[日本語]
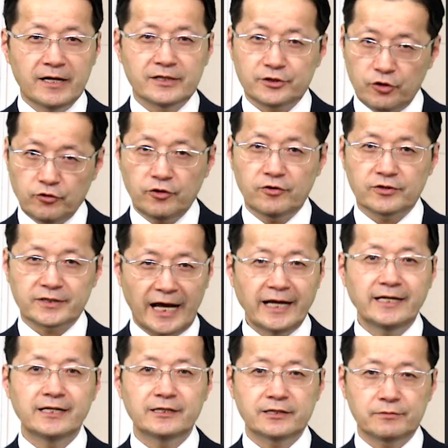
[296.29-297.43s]
その対
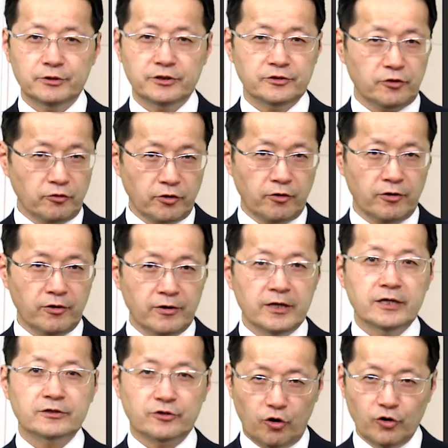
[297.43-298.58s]
立物との
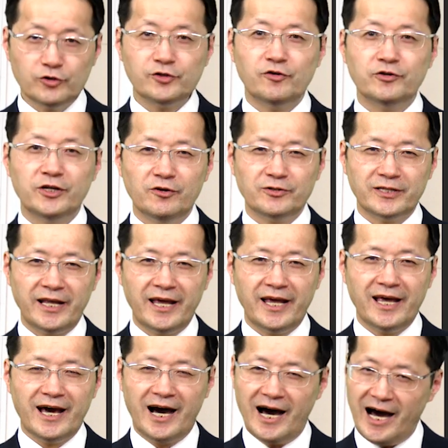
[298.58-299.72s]
闘争によっ
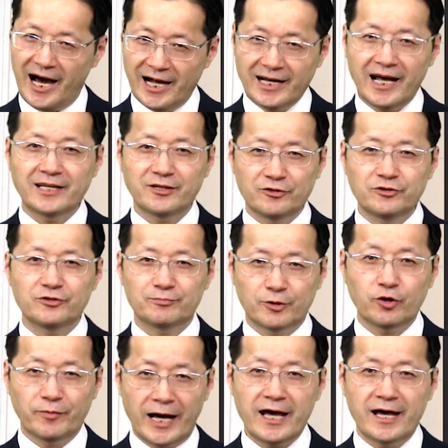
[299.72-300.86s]
てあらゆるも
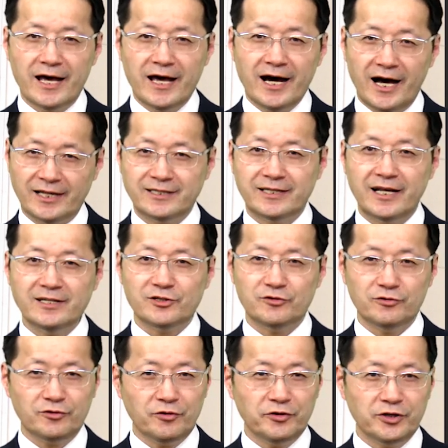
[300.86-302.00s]
のは発展す
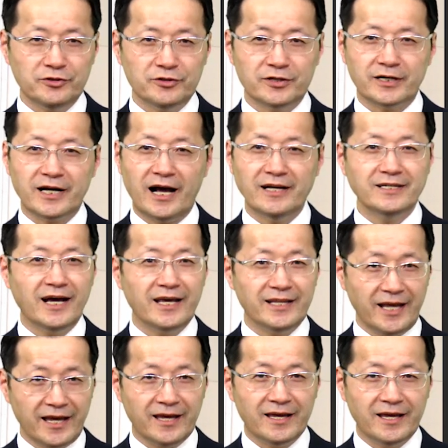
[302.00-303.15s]
るという考え
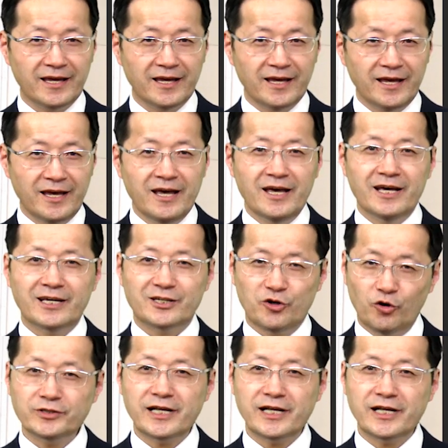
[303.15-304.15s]
で共